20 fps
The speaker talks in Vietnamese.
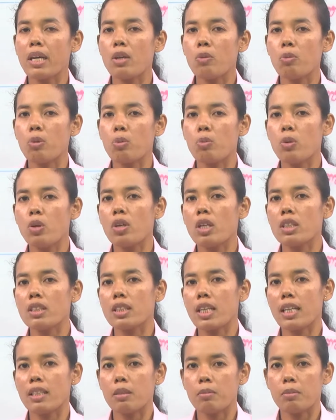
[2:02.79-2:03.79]
rụp muốn đại
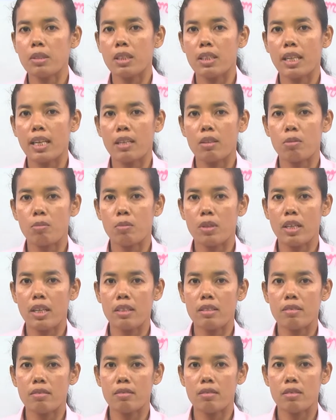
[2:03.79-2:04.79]
sao nhưng cái nào rụm lệ
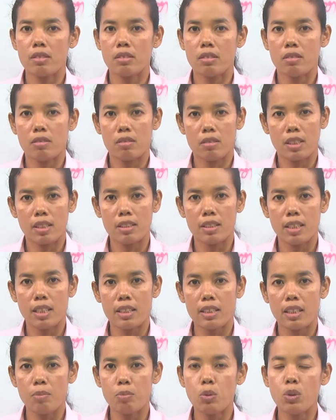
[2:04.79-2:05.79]
từ đây
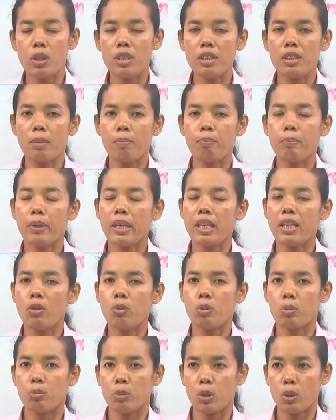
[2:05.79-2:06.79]
tí muối chỉ pi
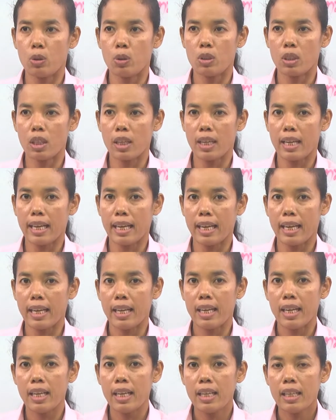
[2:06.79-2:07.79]
rụp muốn cái nào
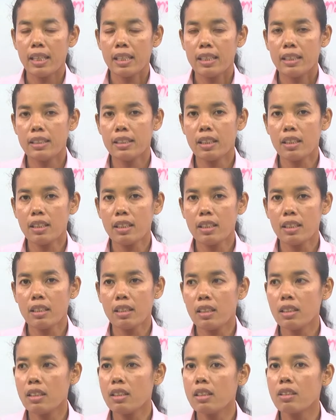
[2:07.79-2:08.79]
chẳng
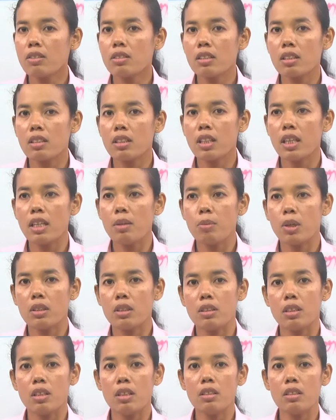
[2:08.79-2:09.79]
nơi không sản thị bỏ
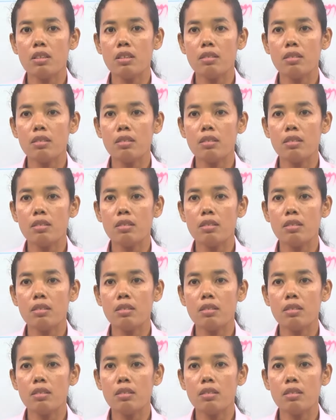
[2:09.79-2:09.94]
dưỡng